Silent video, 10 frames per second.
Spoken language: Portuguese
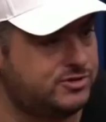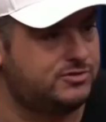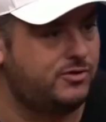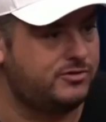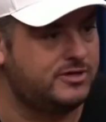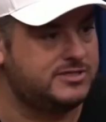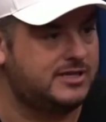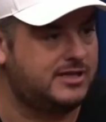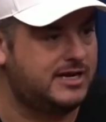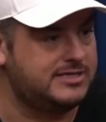dois anos
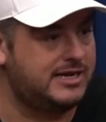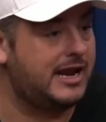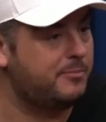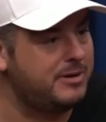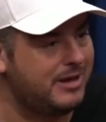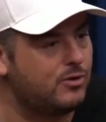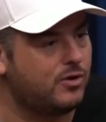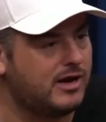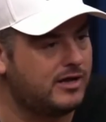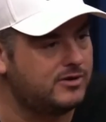atrás, ah, tá. ele era primeiro
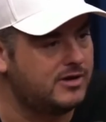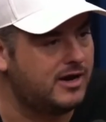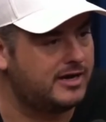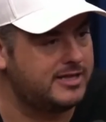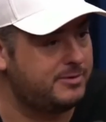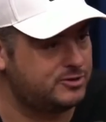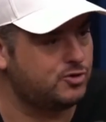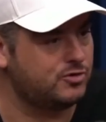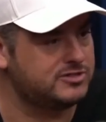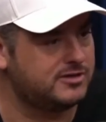colocado. Entendi. Aí de repente
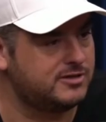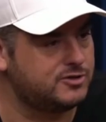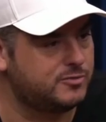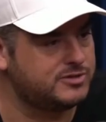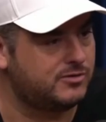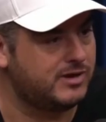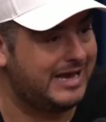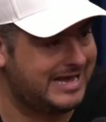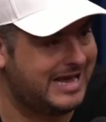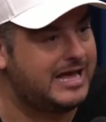tornou um escândalo de corrupção.
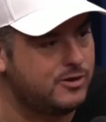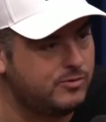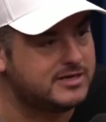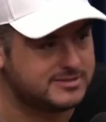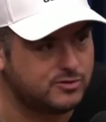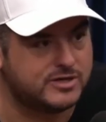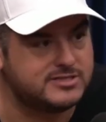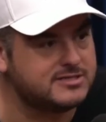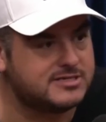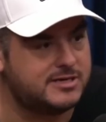Ele ah. caiu e ele está dois
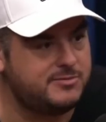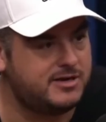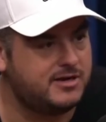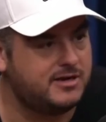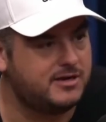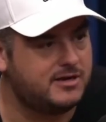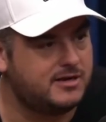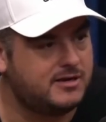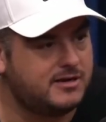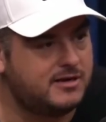anos na Série B.
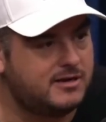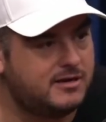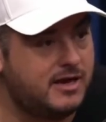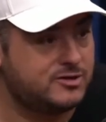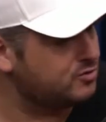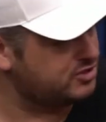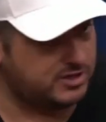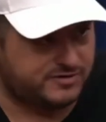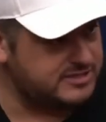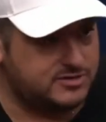Entendi. Eles
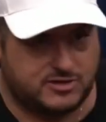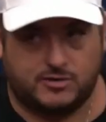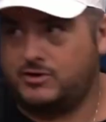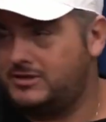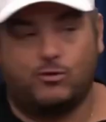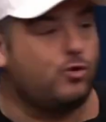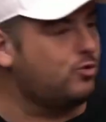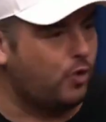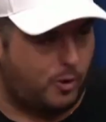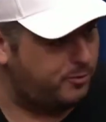conseguiram fazer isso, cara. O o
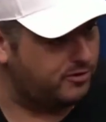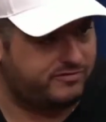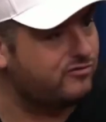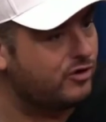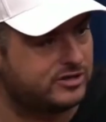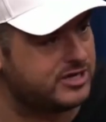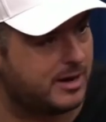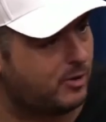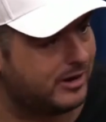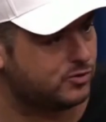topo, favorito de ganhar a
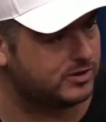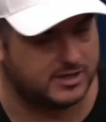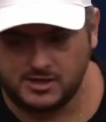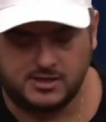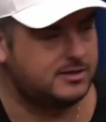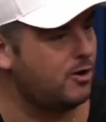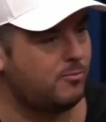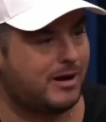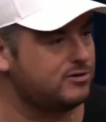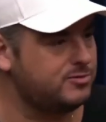porra toda.
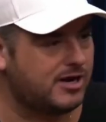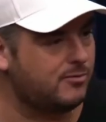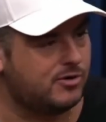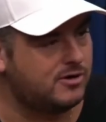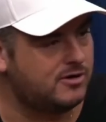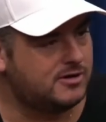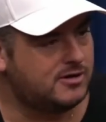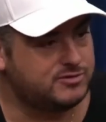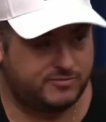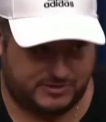Derrubaram o time e acabou. Pra
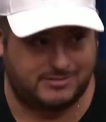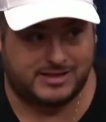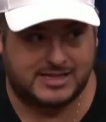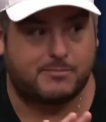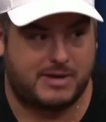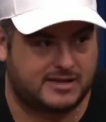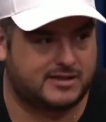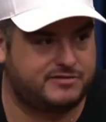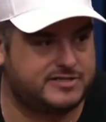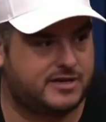você tem ideia da merda
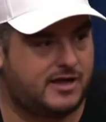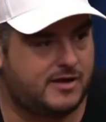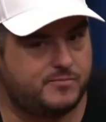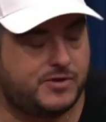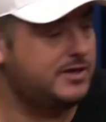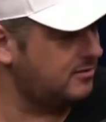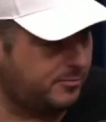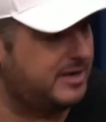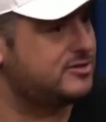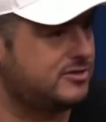que fizeram lá. E não estão
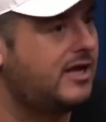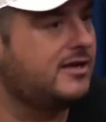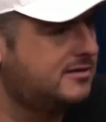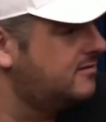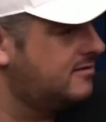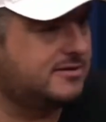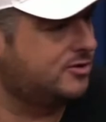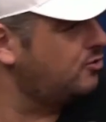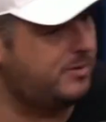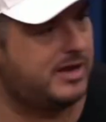presos, tá? Tá
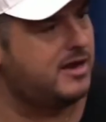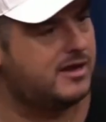tudo bem.